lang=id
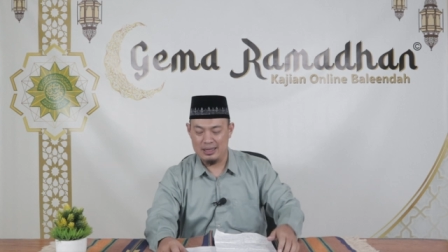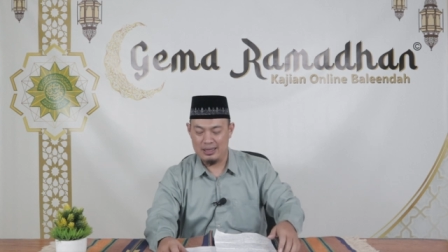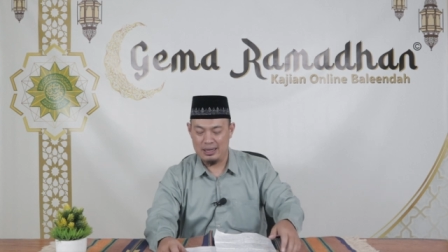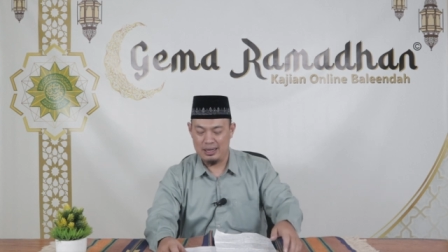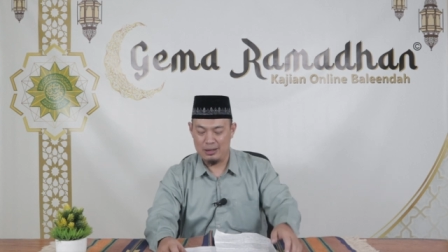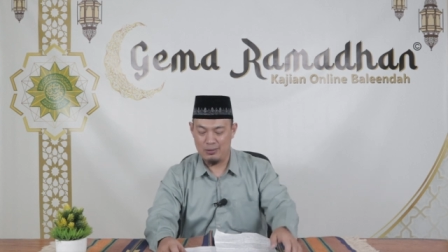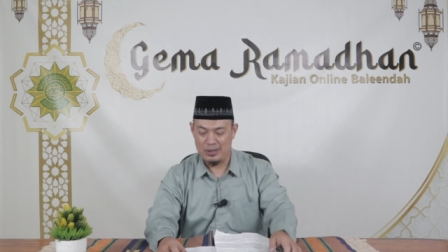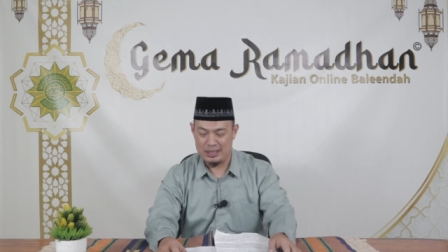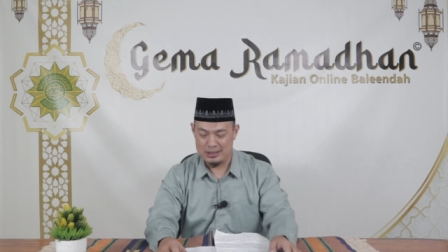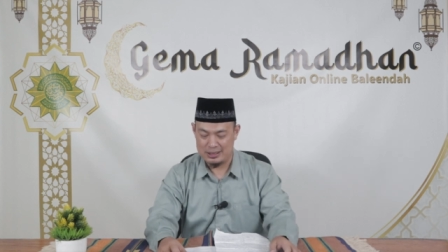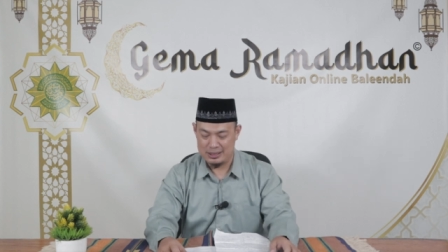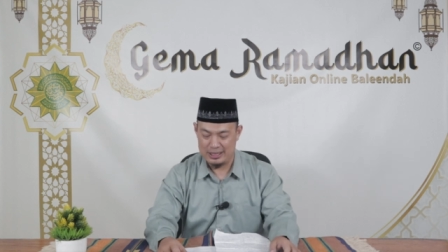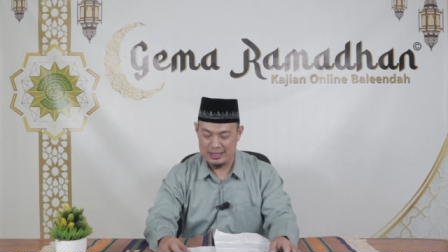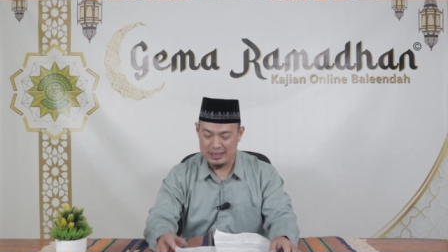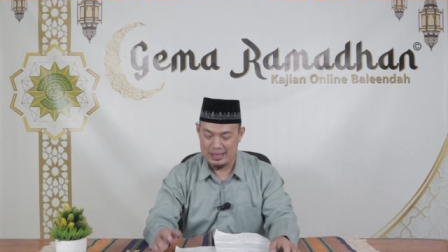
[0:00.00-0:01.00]

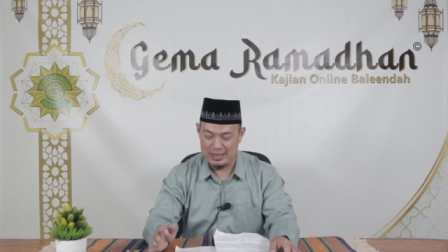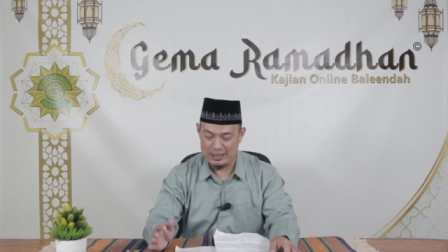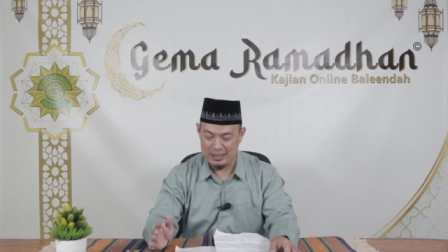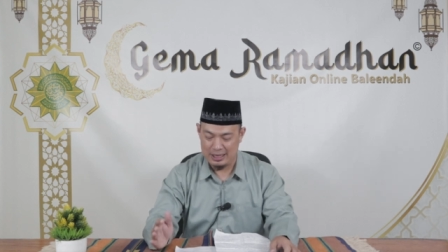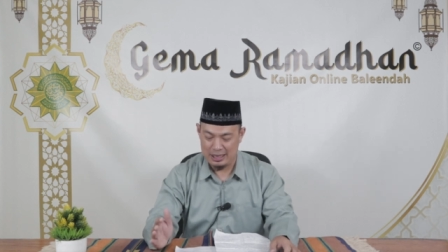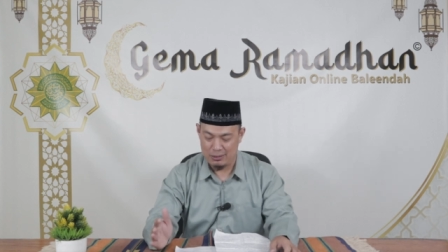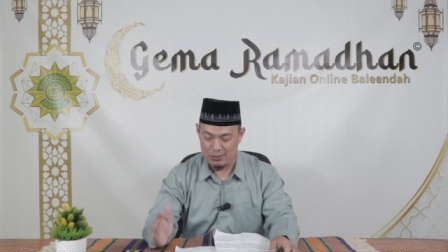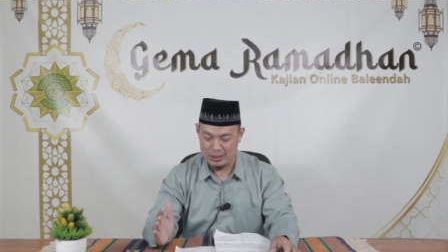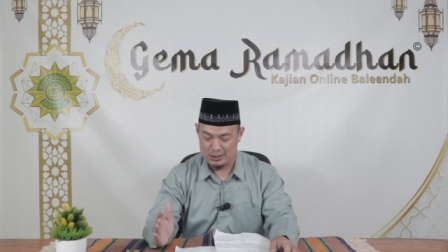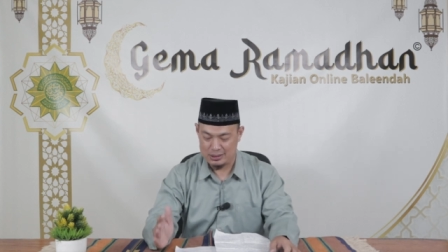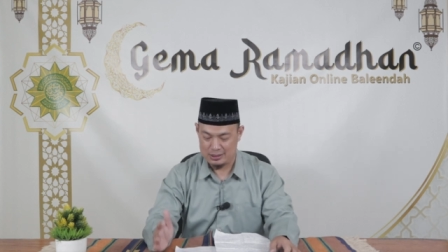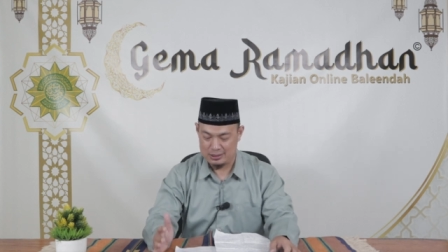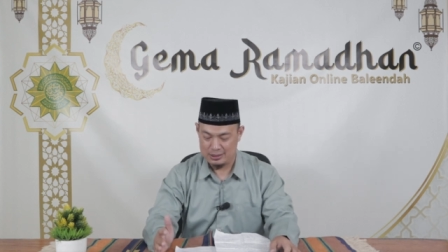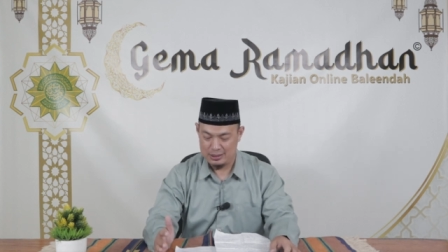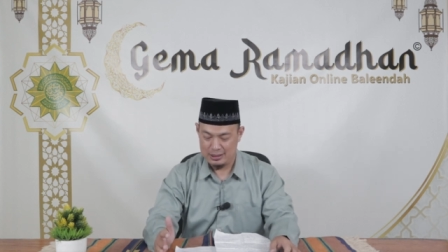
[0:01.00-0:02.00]
al-hawas, hidayah
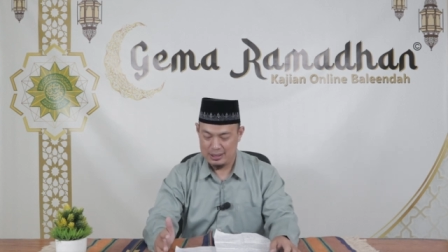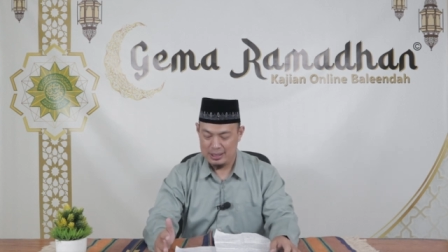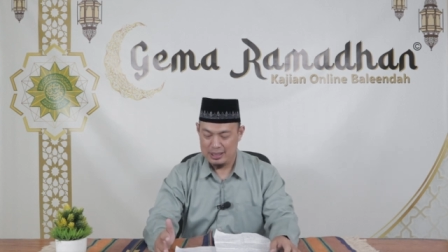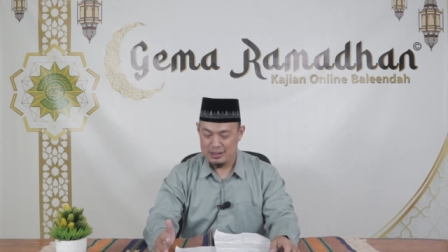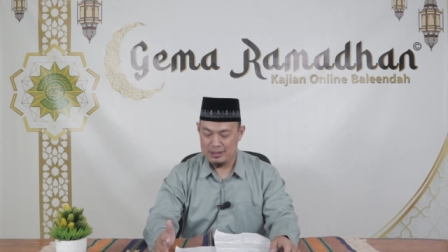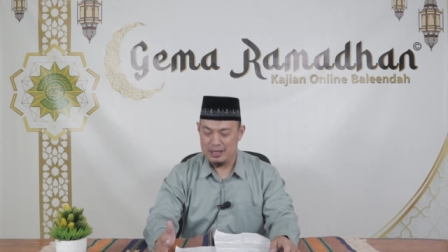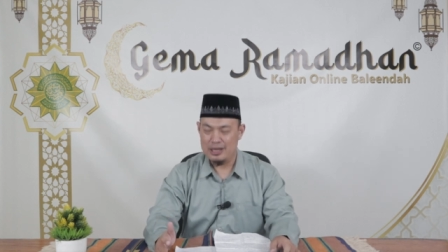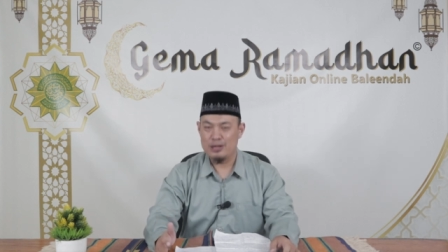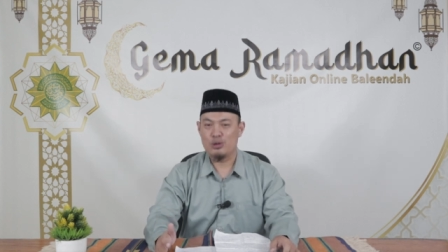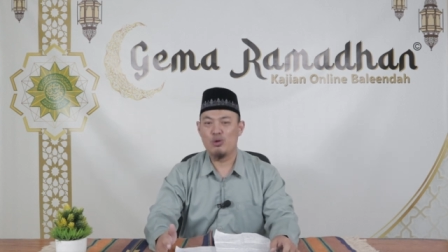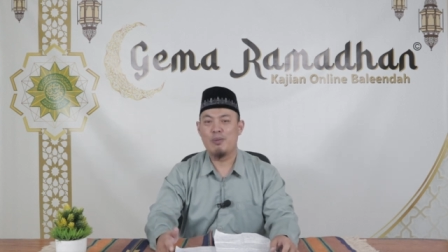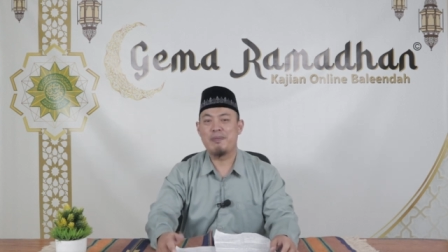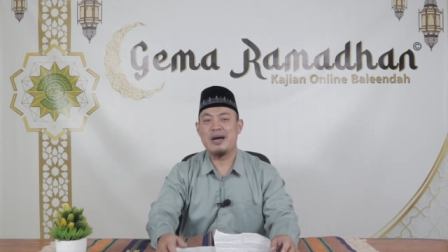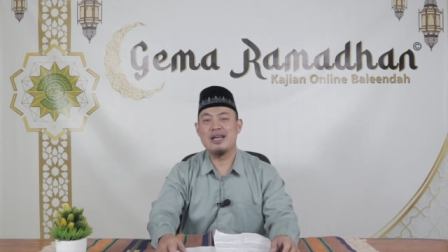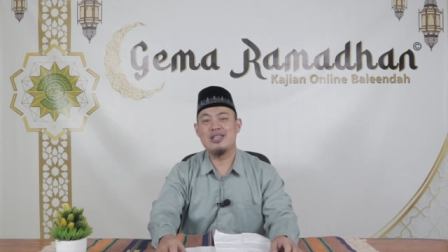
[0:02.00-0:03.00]
hawas,
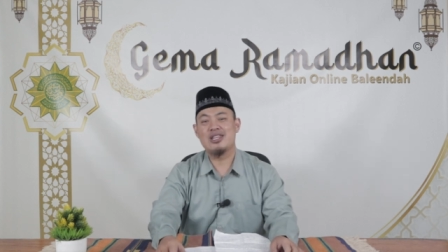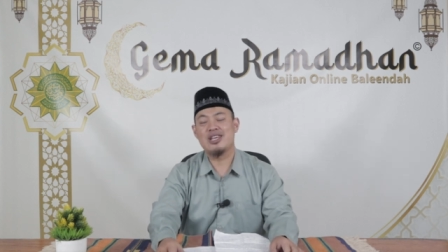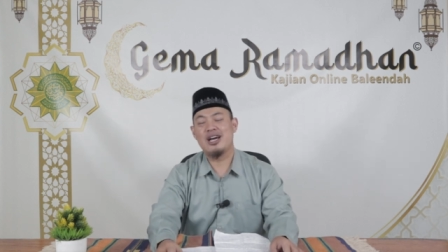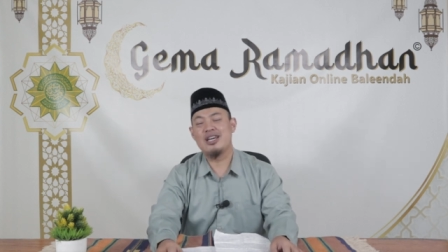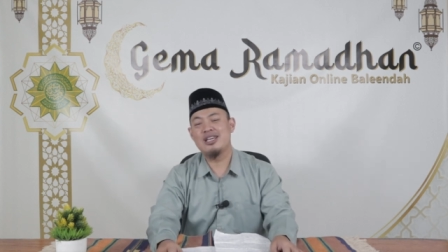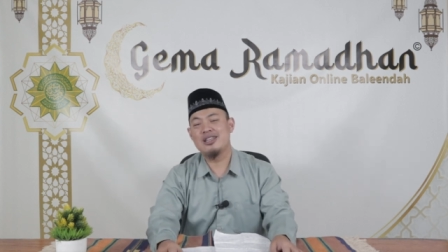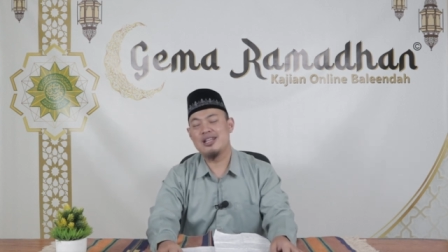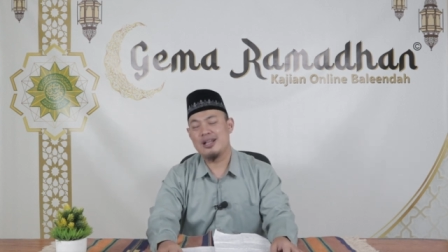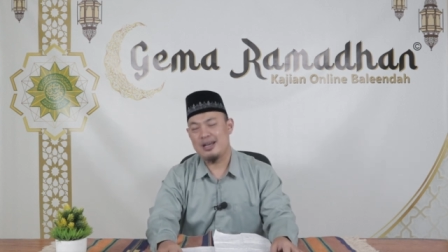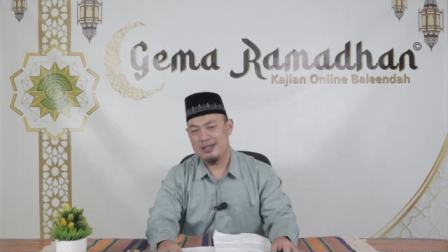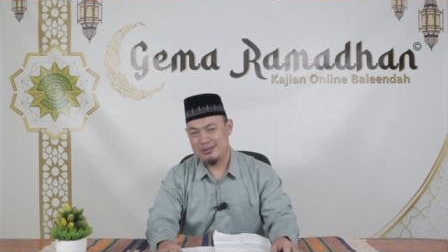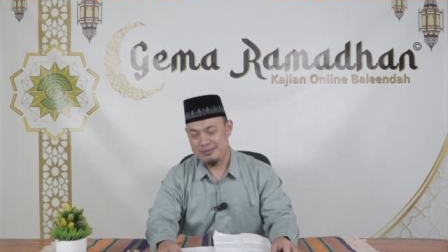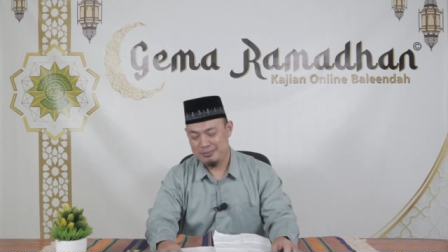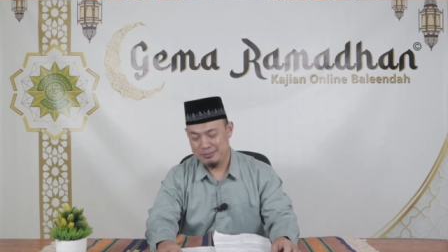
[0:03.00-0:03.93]
yaitu panca indera.